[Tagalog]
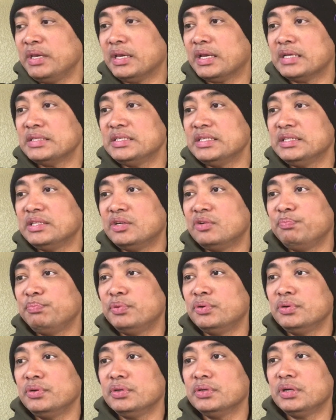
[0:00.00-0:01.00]
Kasi daw
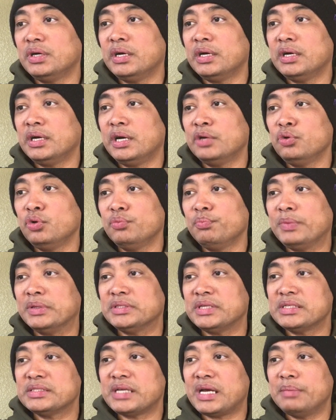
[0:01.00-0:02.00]
po, uh, anong
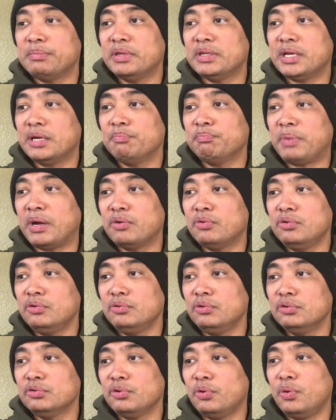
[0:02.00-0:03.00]
masasabi ng
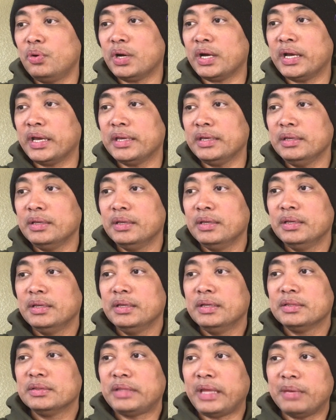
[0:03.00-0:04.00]
Pangulo doon kay
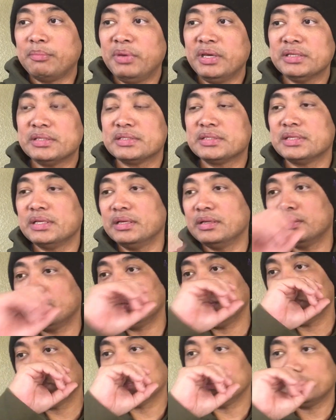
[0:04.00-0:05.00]
Tebes, no?